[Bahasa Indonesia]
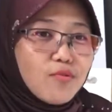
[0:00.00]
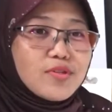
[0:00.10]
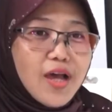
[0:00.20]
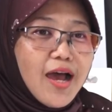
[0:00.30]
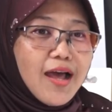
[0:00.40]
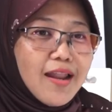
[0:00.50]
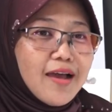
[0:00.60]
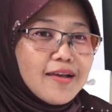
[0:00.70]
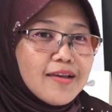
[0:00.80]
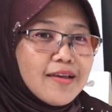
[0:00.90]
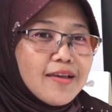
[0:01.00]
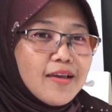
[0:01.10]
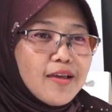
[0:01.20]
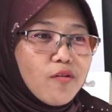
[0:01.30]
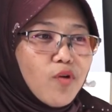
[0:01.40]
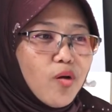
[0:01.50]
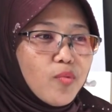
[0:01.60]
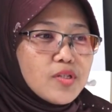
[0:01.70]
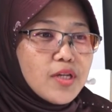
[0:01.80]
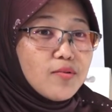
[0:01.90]
usaha lah,
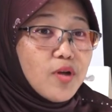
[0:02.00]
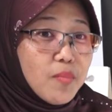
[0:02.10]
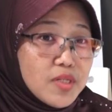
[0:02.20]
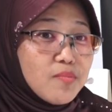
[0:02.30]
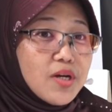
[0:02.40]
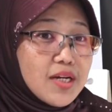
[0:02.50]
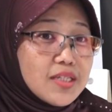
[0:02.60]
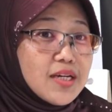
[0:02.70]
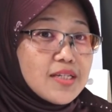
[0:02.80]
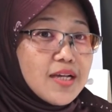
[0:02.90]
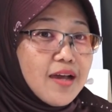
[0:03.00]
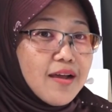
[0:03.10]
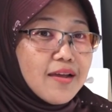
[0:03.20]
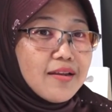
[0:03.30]
walaupun saya juga masih bekerja sekarang.